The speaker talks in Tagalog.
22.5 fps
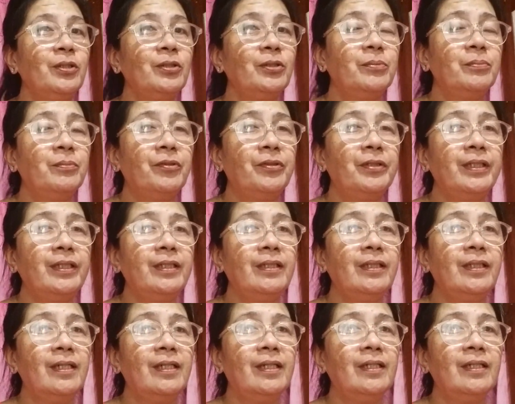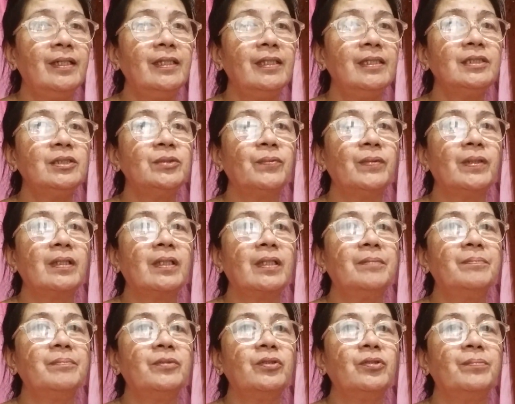Good morning guys.
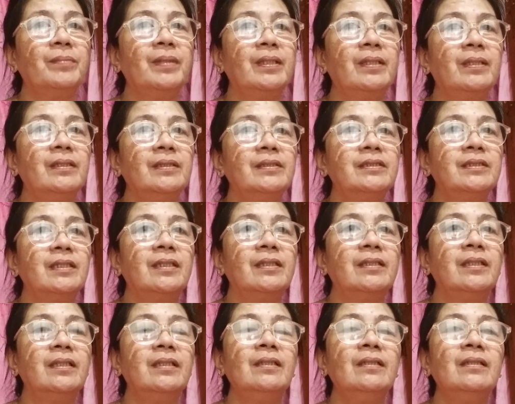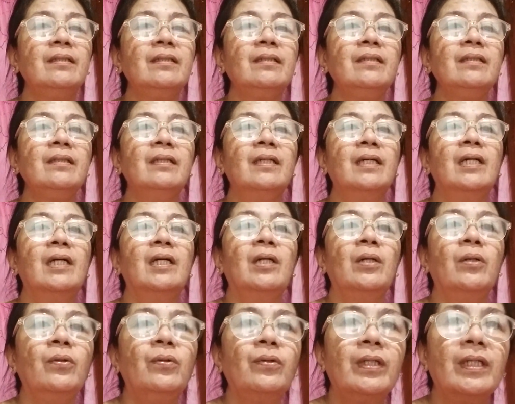Welcome to my channel.
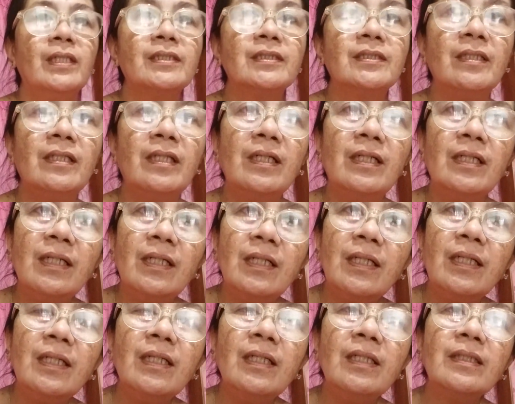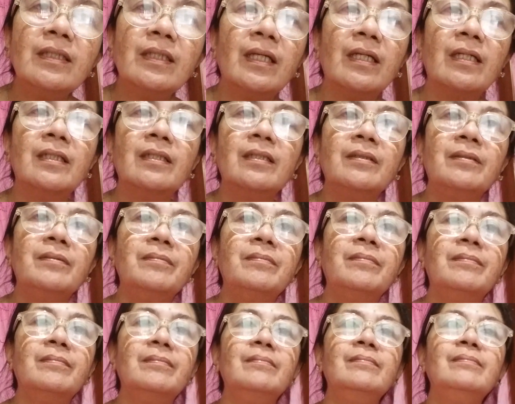Una sa lahat,
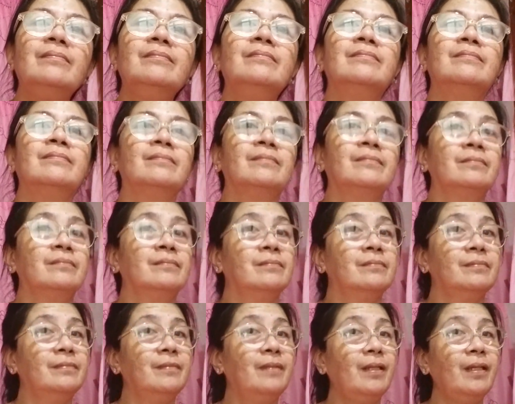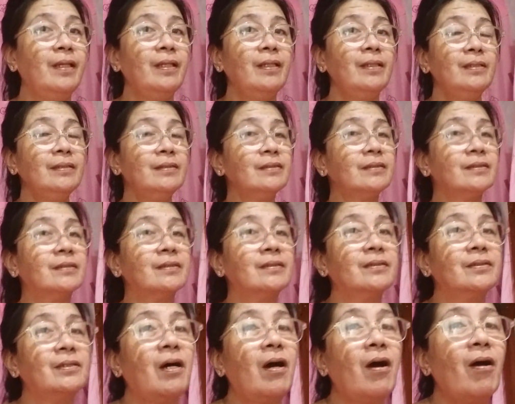I'm
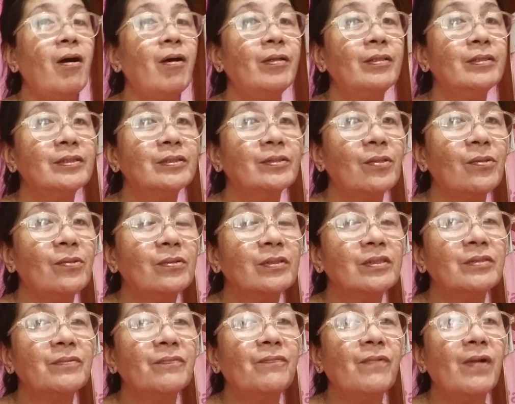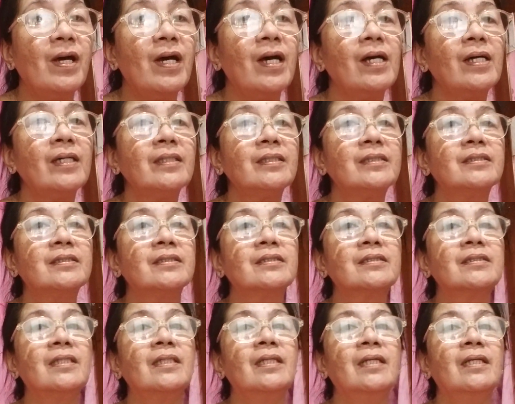these are songs
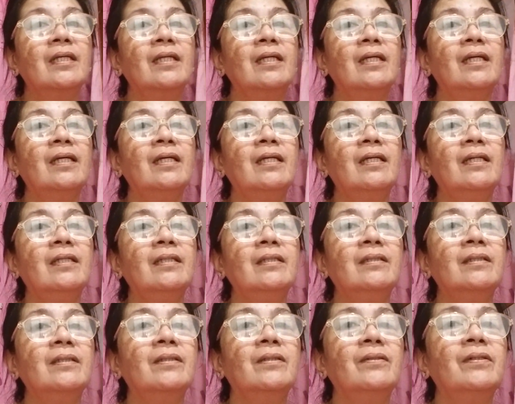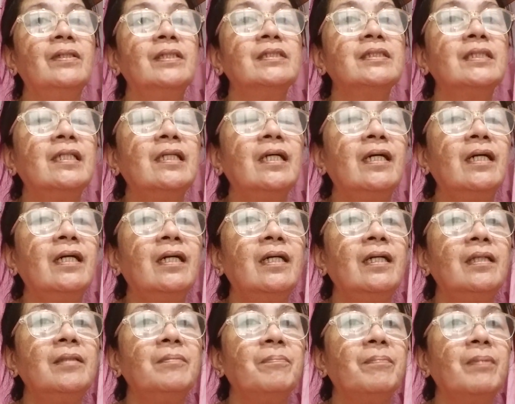vlogs and una sa
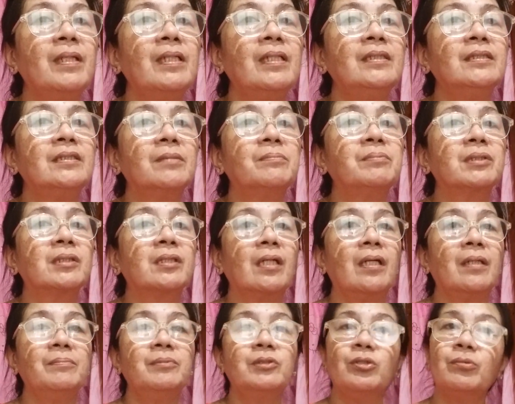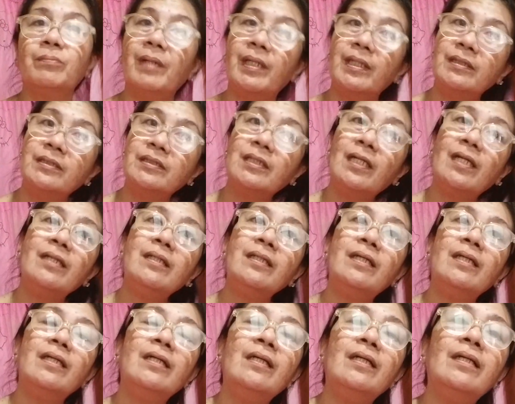lahat, please subscribe to my
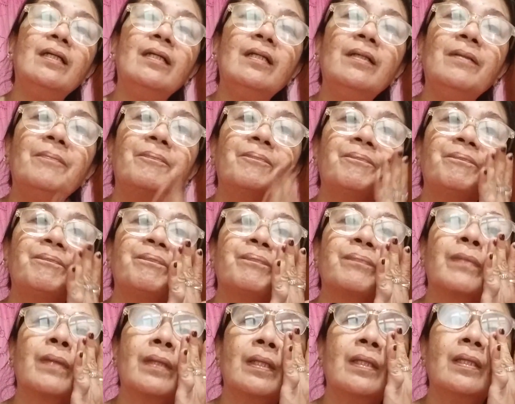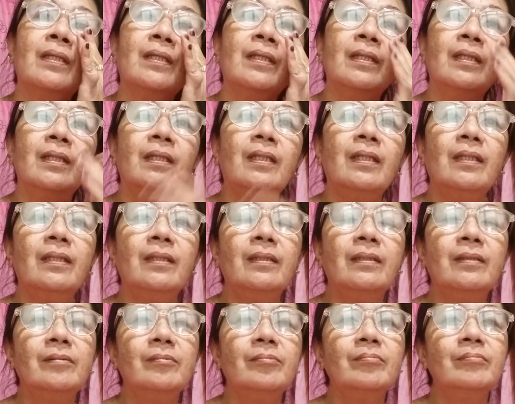channel.
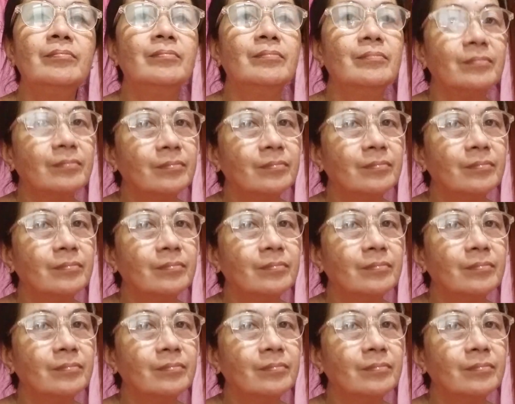And